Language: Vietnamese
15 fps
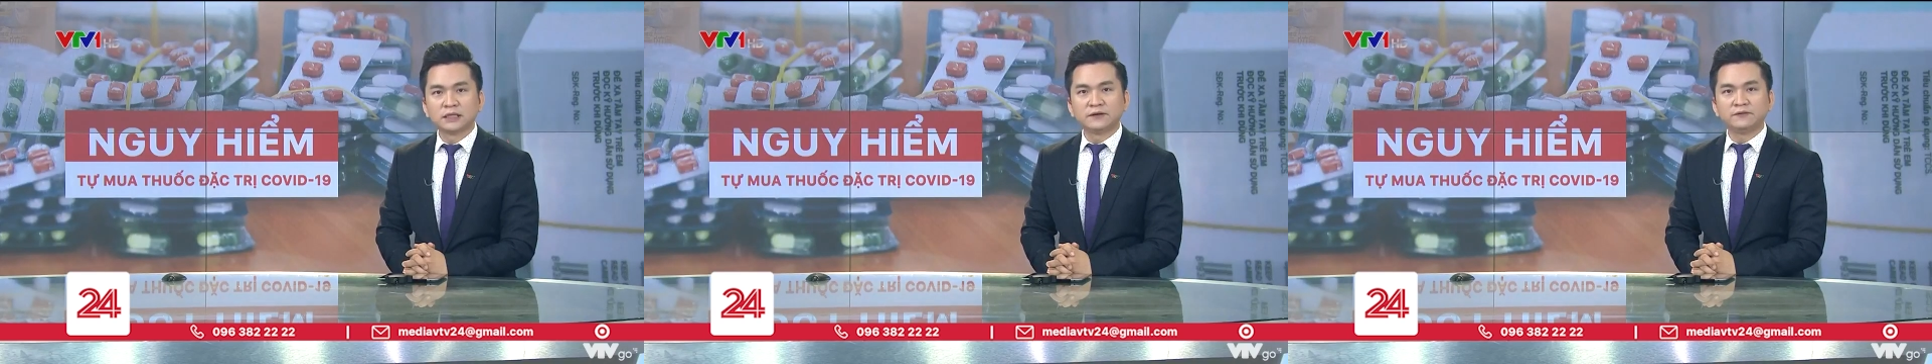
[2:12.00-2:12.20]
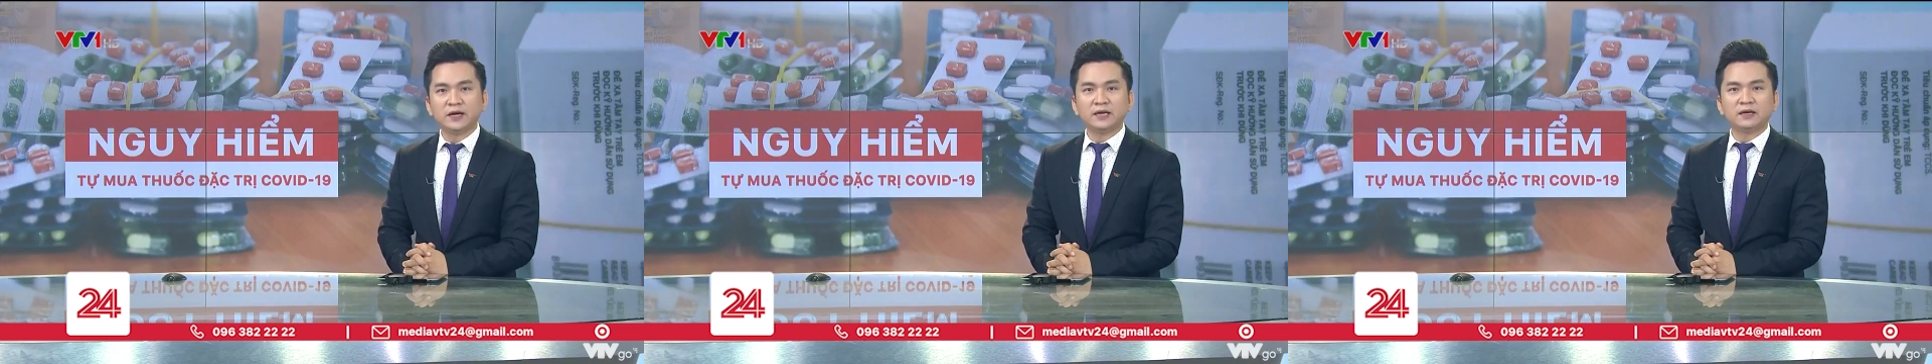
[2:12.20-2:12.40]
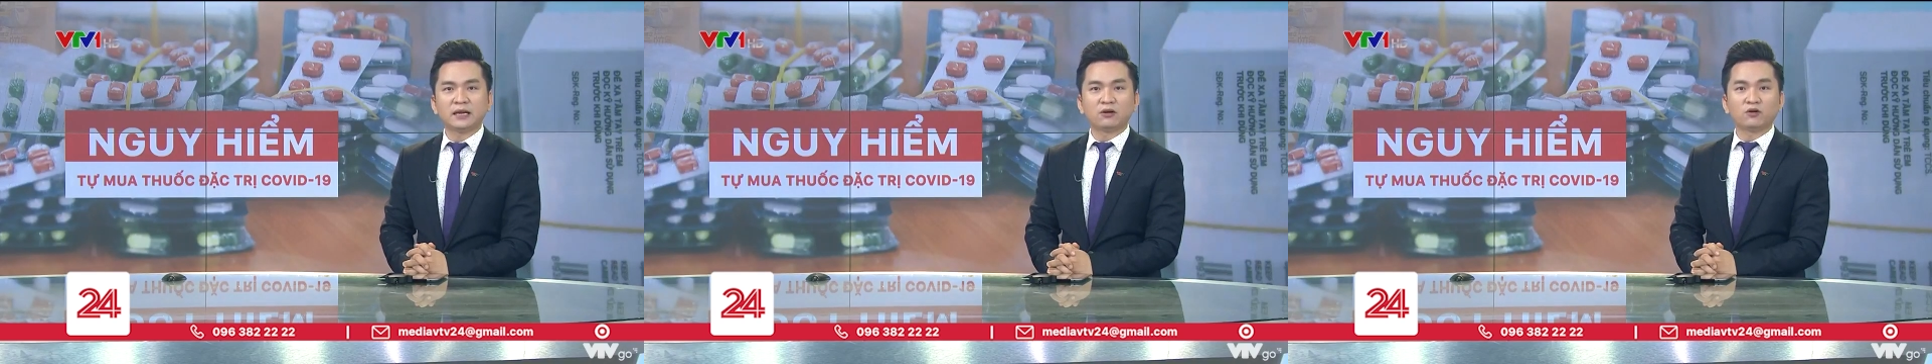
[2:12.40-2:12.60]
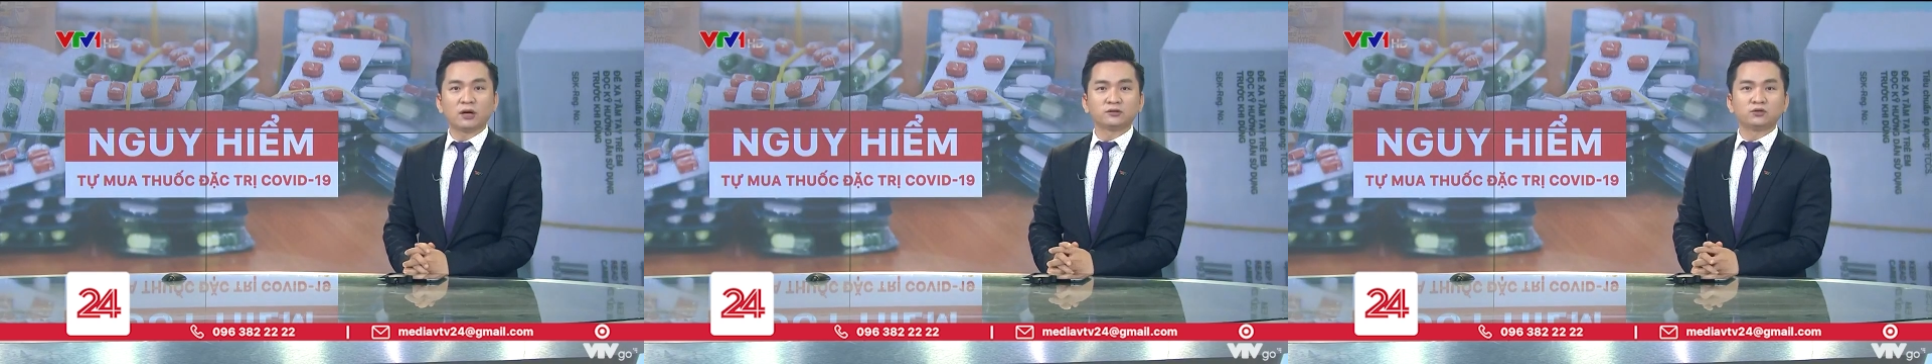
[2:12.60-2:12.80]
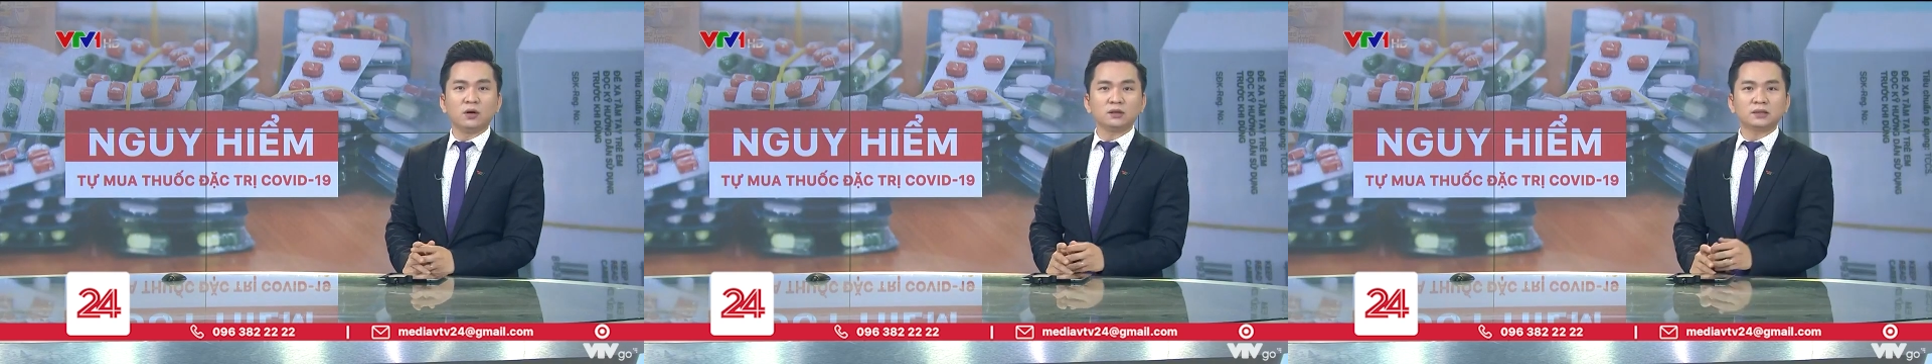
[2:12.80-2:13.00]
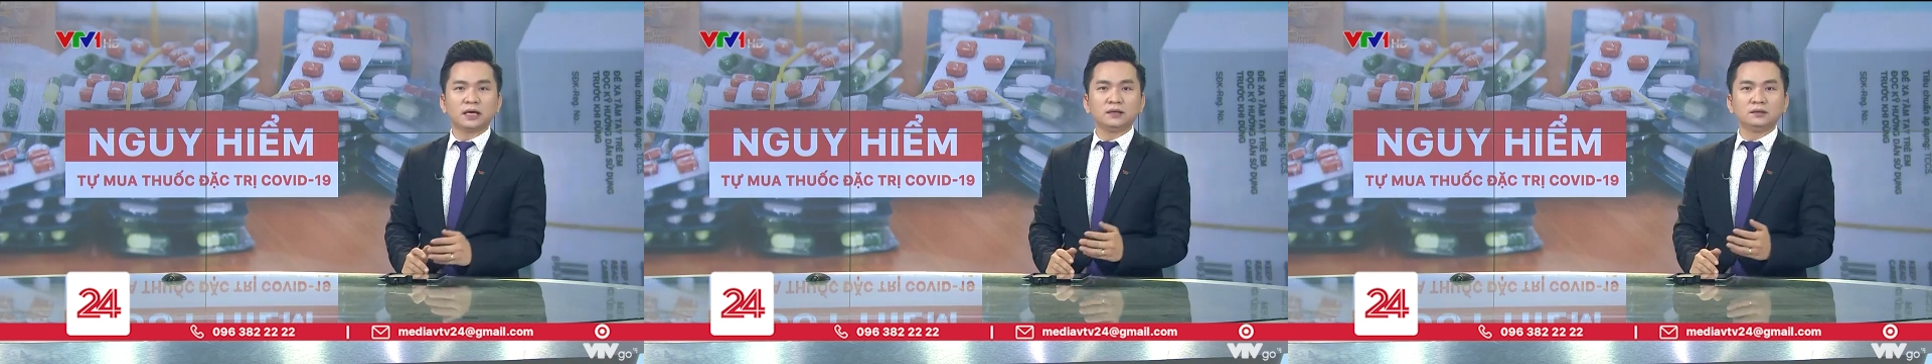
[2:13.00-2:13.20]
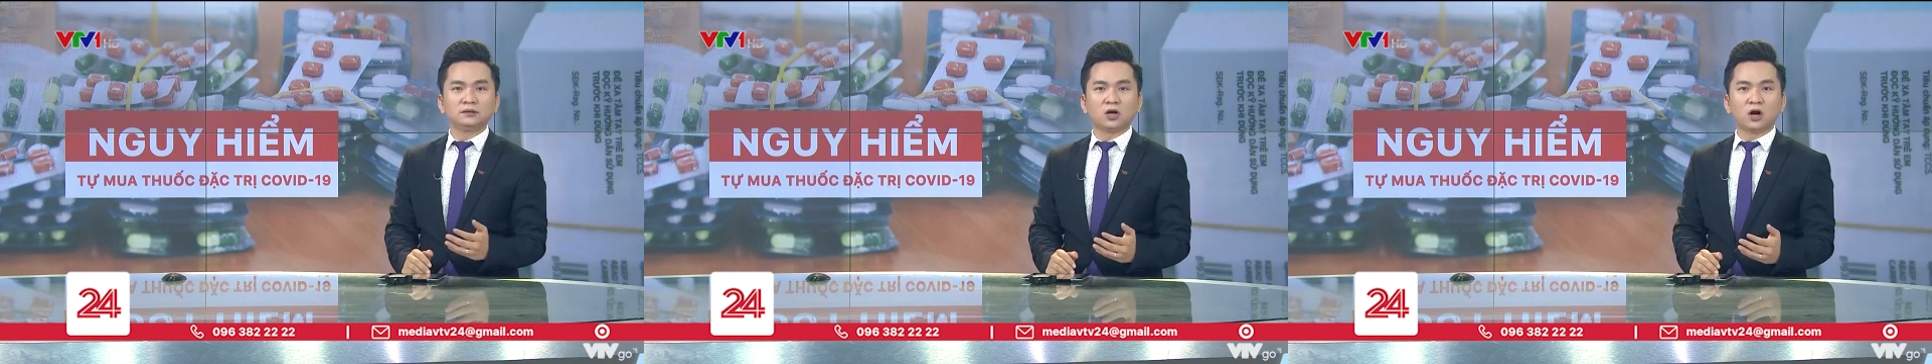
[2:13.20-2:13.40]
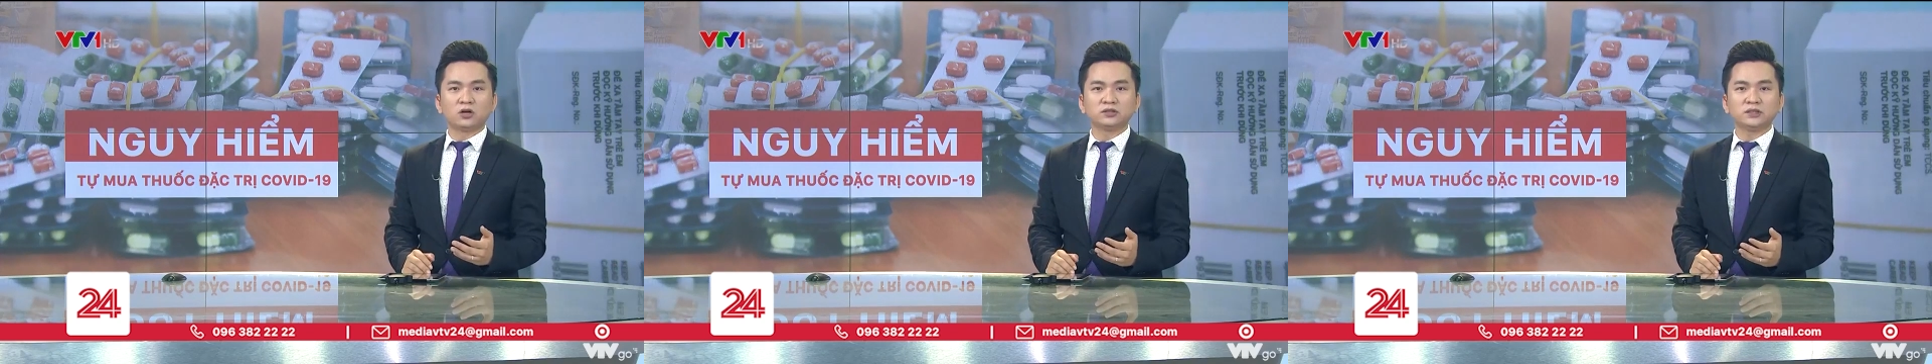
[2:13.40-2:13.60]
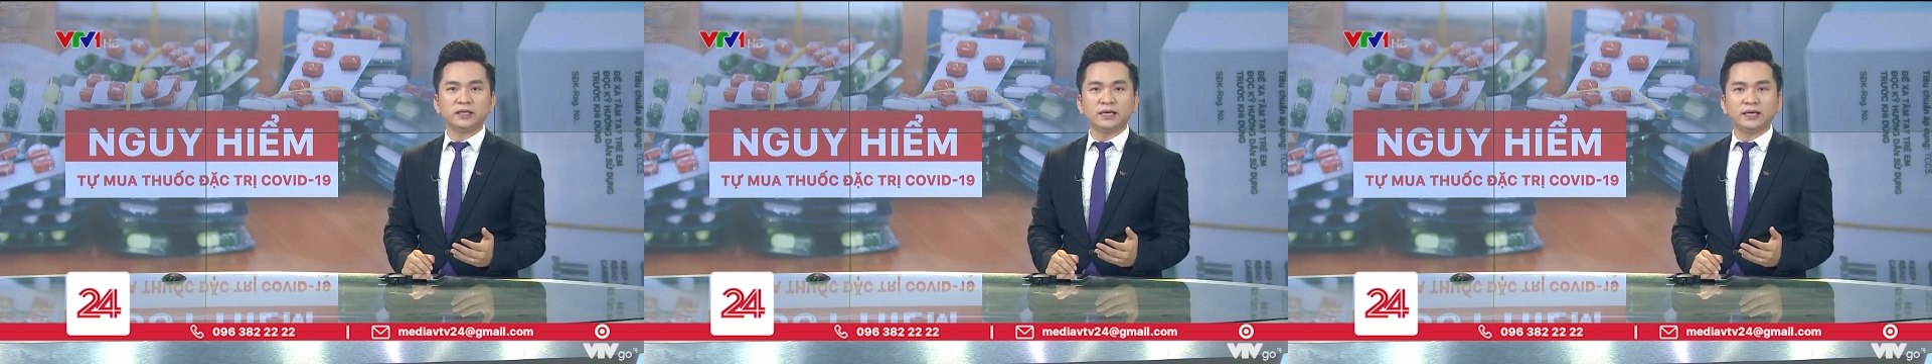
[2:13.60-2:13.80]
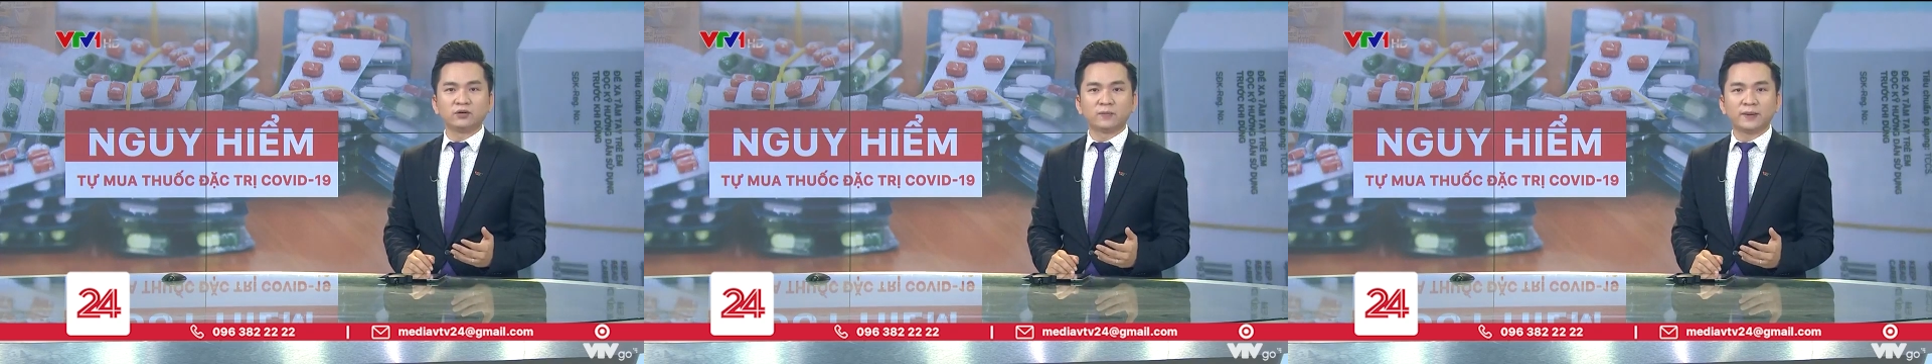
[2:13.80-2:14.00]
Chính vì là loại thuốc cần có
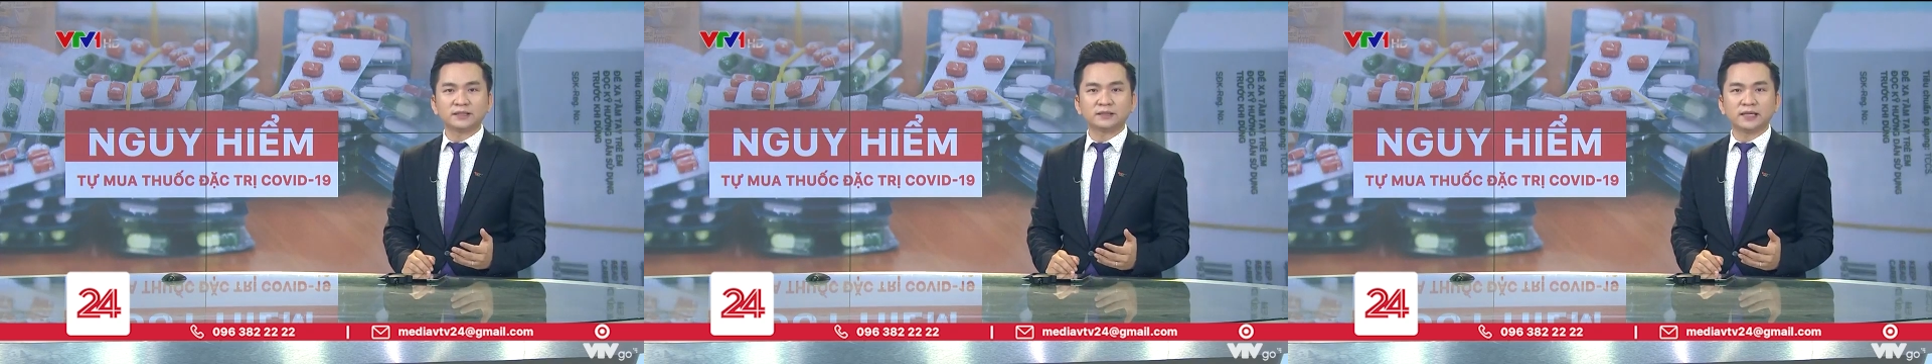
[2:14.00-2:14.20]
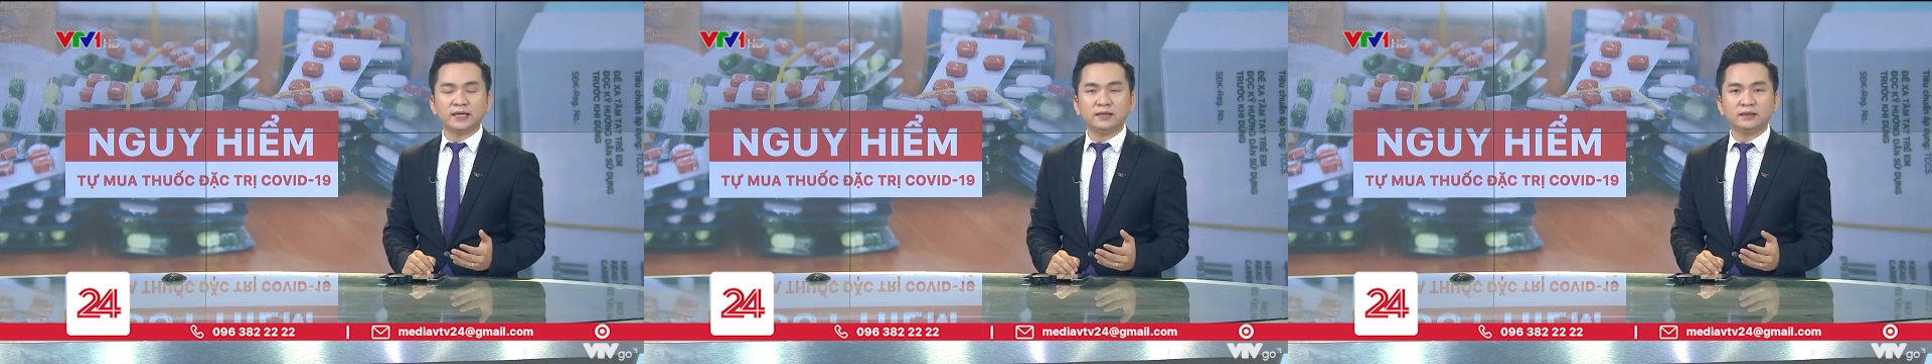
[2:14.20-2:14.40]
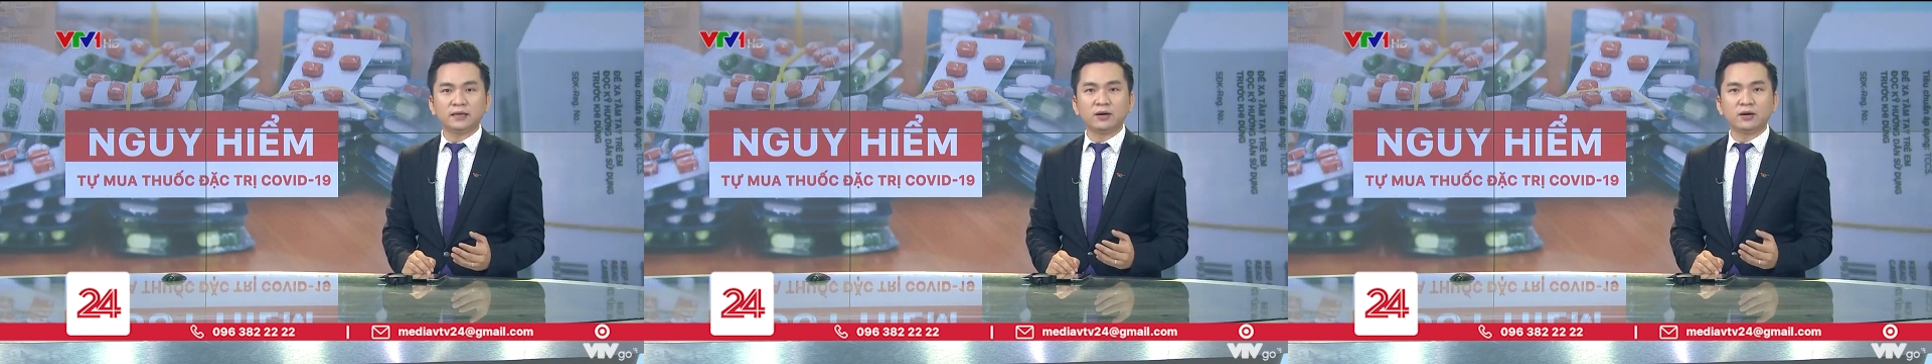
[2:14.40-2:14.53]
chỉ định của bác sĩ